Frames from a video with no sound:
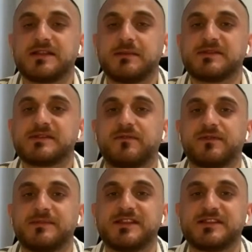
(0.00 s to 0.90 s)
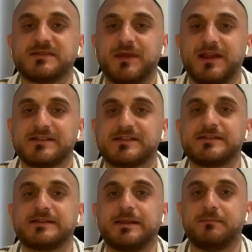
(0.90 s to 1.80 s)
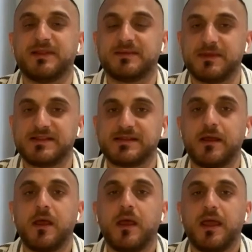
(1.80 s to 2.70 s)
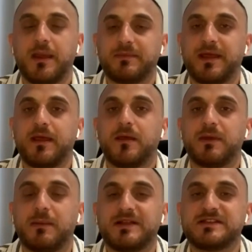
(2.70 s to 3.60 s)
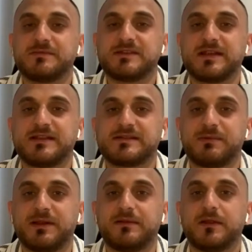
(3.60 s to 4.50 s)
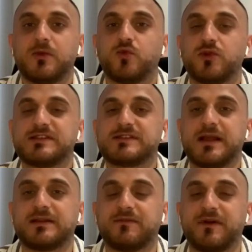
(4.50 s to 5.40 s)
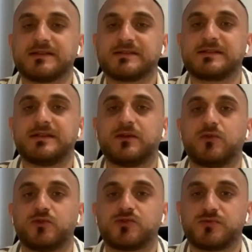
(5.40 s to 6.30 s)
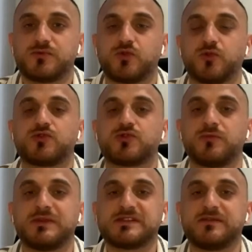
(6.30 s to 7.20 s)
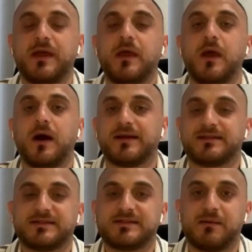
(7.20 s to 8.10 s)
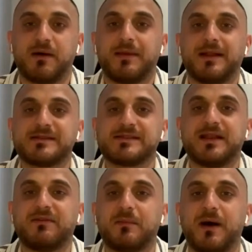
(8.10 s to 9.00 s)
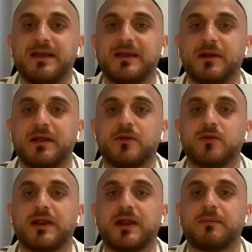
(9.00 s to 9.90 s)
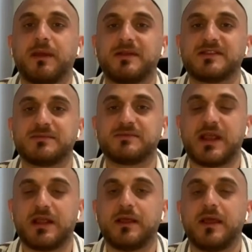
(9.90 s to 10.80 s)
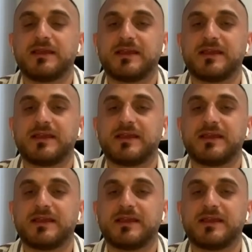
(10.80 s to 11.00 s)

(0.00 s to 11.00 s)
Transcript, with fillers: geçtiğimiz hafta hem seçim belirsizliğinin bitmesi hem de Mehmet Şimşek isminin kulislerde fazlasıyla konuşulması ve artık tamamen Hazine ve Maliye Bakanı olarak Mehmet Şimşek'in